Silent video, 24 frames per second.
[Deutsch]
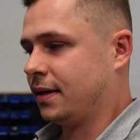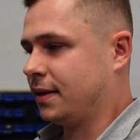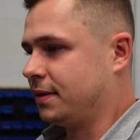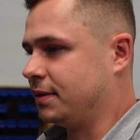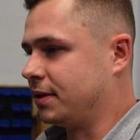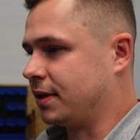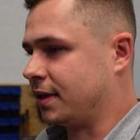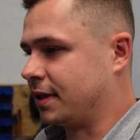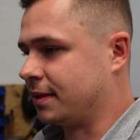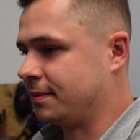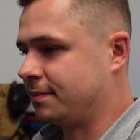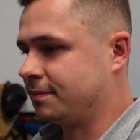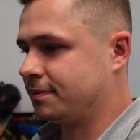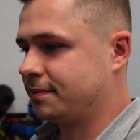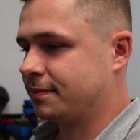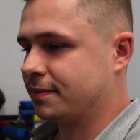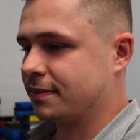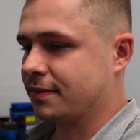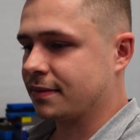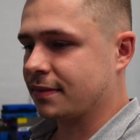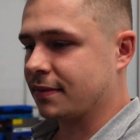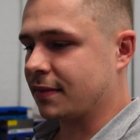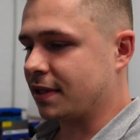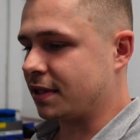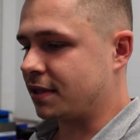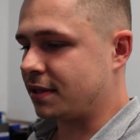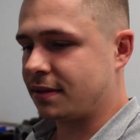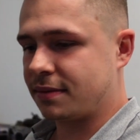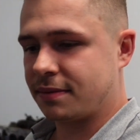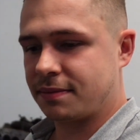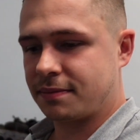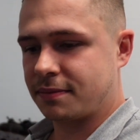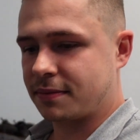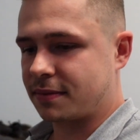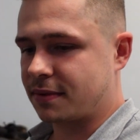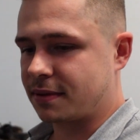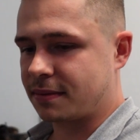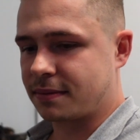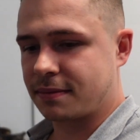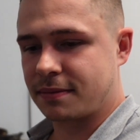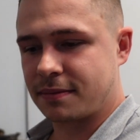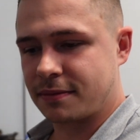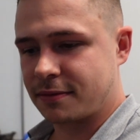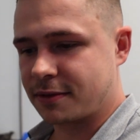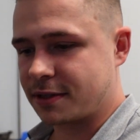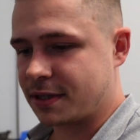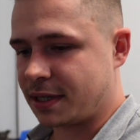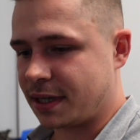Ja, ich,
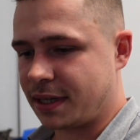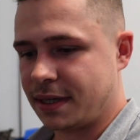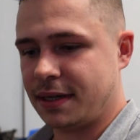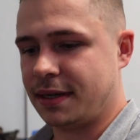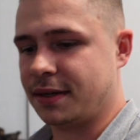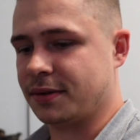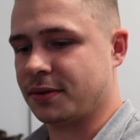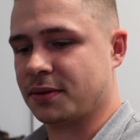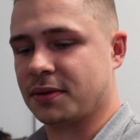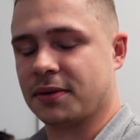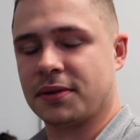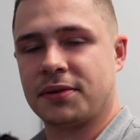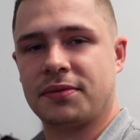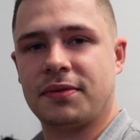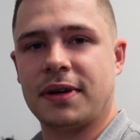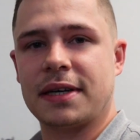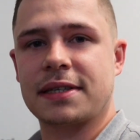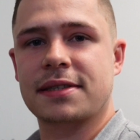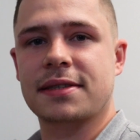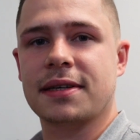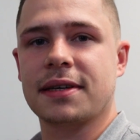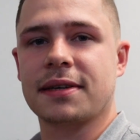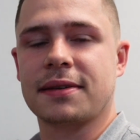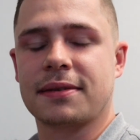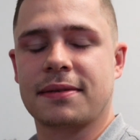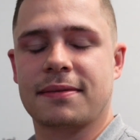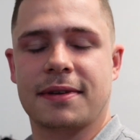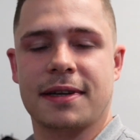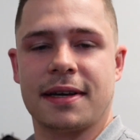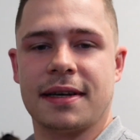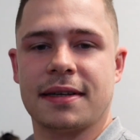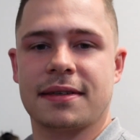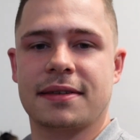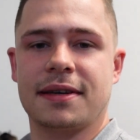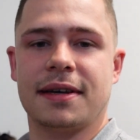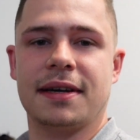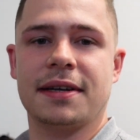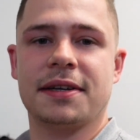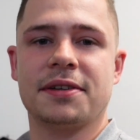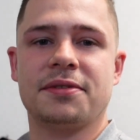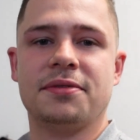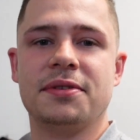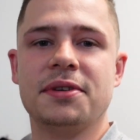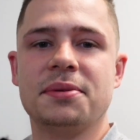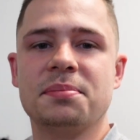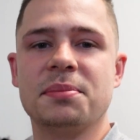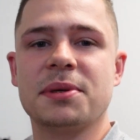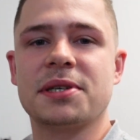keine Ahnung, ich weiß gerade gar nicht,
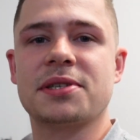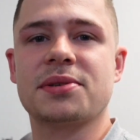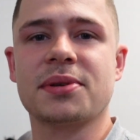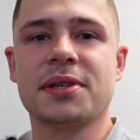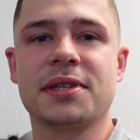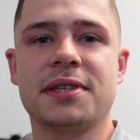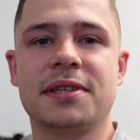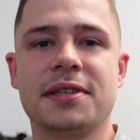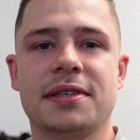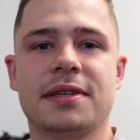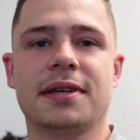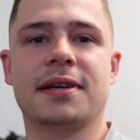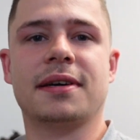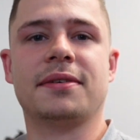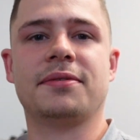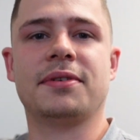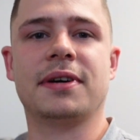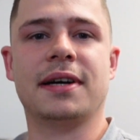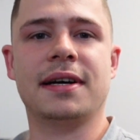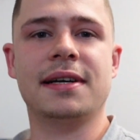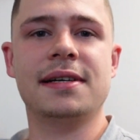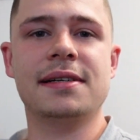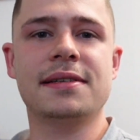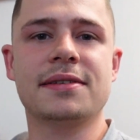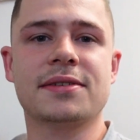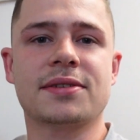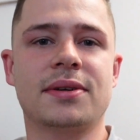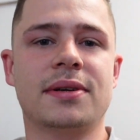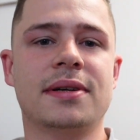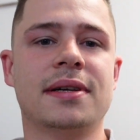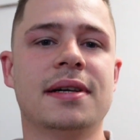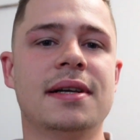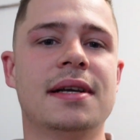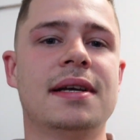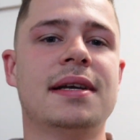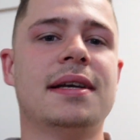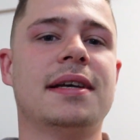wie ich mich so richtig da verhalten soll.